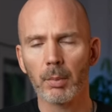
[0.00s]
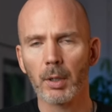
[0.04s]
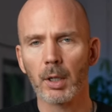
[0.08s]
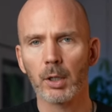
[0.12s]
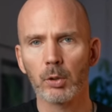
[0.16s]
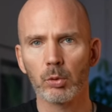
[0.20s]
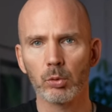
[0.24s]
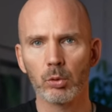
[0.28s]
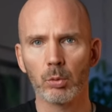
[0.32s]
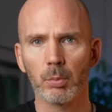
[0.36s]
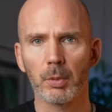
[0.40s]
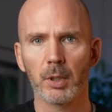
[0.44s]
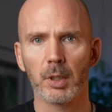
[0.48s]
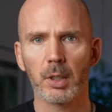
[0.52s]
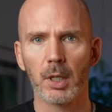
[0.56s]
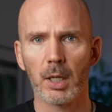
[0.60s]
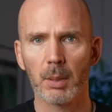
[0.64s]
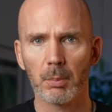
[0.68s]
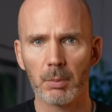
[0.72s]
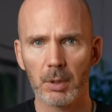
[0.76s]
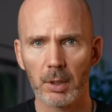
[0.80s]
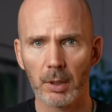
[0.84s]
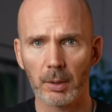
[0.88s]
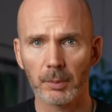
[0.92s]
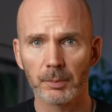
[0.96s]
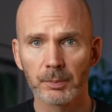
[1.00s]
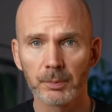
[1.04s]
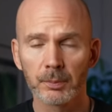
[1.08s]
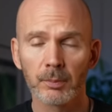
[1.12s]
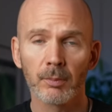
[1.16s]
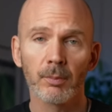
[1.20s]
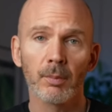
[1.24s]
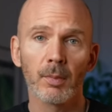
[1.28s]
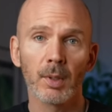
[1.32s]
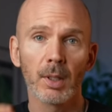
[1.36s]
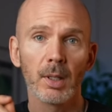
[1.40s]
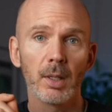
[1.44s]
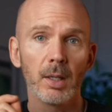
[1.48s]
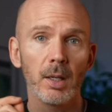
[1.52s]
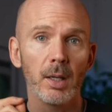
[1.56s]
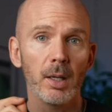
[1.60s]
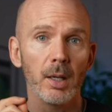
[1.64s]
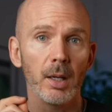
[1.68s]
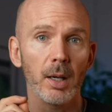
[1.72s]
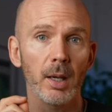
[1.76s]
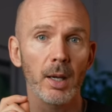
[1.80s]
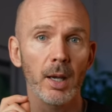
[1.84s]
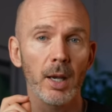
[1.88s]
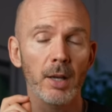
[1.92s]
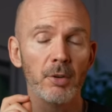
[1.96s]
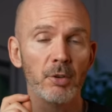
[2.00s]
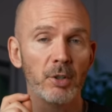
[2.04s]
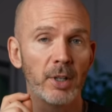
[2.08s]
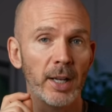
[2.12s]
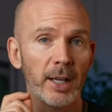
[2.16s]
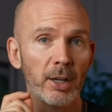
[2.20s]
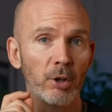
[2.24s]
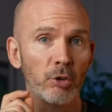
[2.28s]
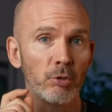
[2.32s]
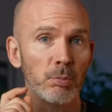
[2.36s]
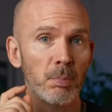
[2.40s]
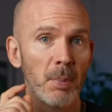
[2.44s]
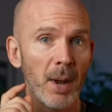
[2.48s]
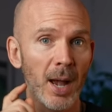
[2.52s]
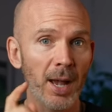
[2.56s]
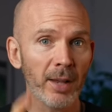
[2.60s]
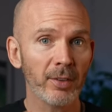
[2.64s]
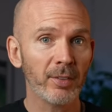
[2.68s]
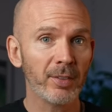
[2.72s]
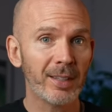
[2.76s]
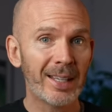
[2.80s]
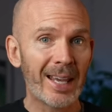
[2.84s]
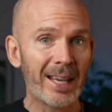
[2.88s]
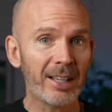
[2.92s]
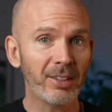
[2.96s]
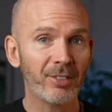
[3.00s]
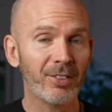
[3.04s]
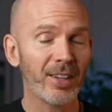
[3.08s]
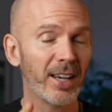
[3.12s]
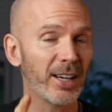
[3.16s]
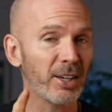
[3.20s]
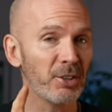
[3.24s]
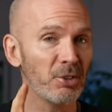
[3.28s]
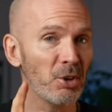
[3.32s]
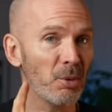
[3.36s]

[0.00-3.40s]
halt nur mit dem hier. Äh, ein kleiner Spaß-Gag zeige ich